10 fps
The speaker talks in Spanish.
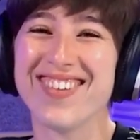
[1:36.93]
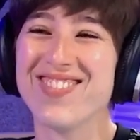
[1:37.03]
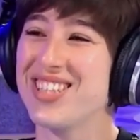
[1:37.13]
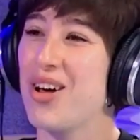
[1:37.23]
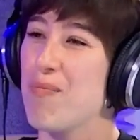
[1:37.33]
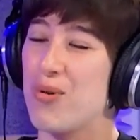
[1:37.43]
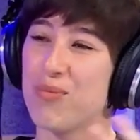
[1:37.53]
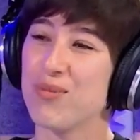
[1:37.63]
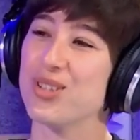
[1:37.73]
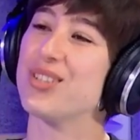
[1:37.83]
He pasado por
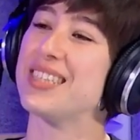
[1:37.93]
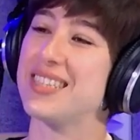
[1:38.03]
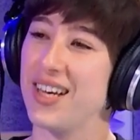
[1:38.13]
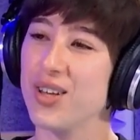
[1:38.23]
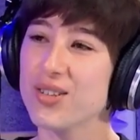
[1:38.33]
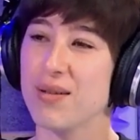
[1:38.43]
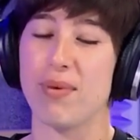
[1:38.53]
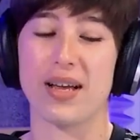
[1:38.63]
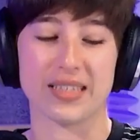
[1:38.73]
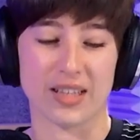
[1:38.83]
un montón de estados, en
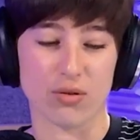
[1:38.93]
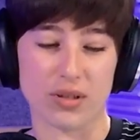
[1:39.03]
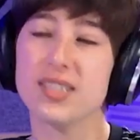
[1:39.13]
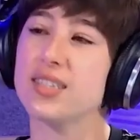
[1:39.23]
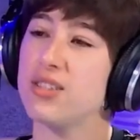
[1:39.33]
plan, he estado triste,